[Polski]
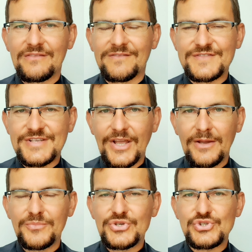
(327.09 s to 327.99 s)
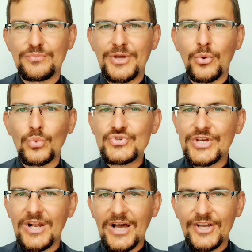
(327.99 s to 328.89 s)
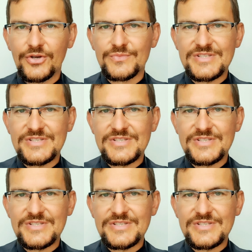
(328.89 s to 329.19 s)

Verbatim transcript: wzajemnie sobie udzielają